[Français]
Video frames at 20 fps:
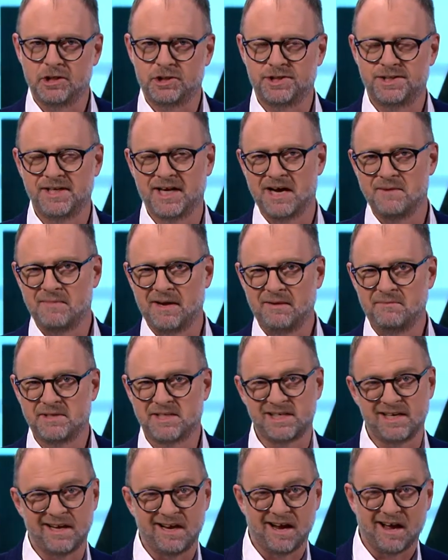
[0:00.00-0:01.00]
je dirais même
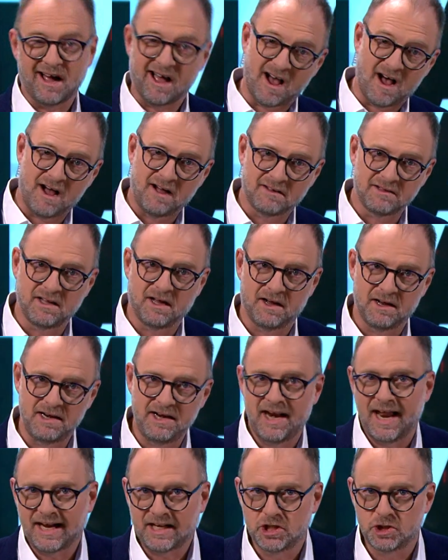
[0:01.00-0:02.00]
c'est rare dans
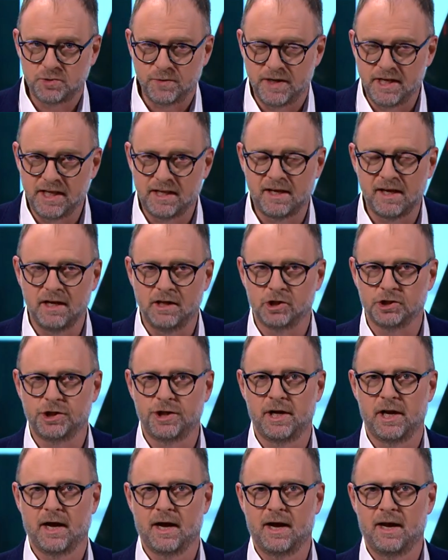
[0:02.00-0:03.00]
l'actualité en
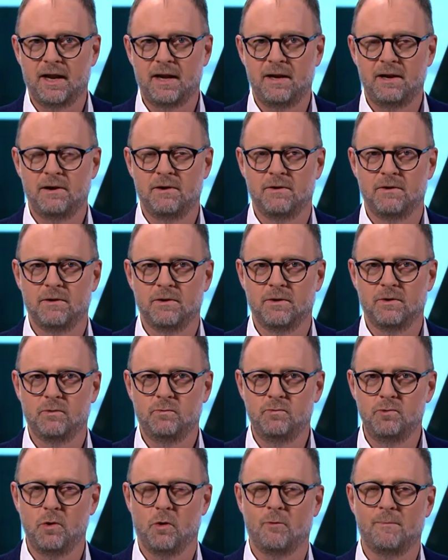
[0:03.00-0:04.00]
général euh,
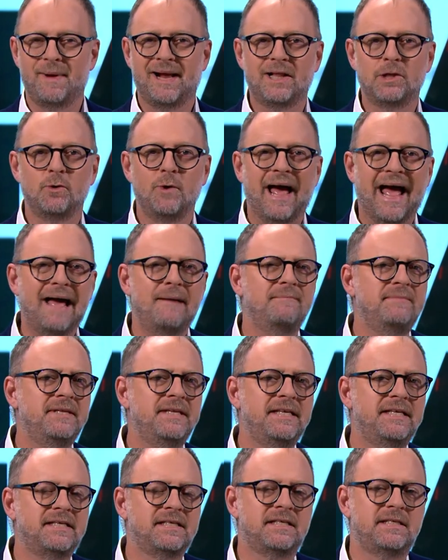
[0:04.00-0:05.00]
où l'on parle de
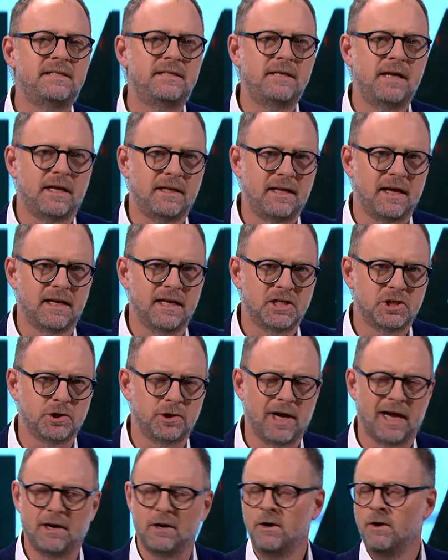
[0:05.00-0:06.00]
amnistie
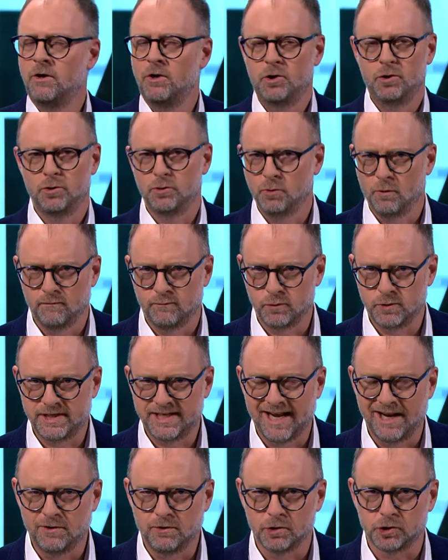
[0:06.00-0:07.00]
internationale le nom vous dit
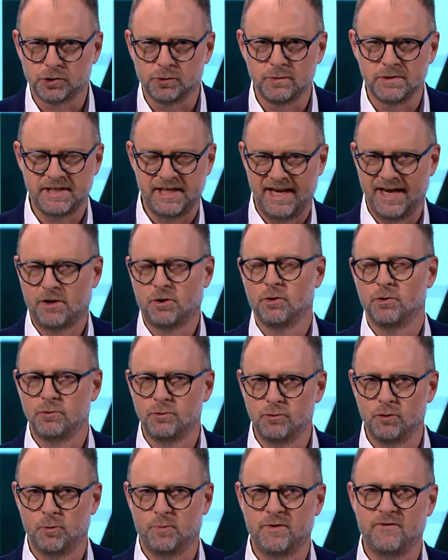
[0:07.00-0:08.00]
quelque chose, il est
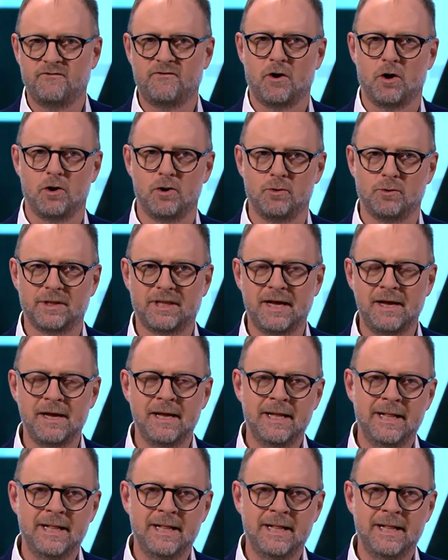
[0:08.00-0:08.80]
connu depuis fort longtemps.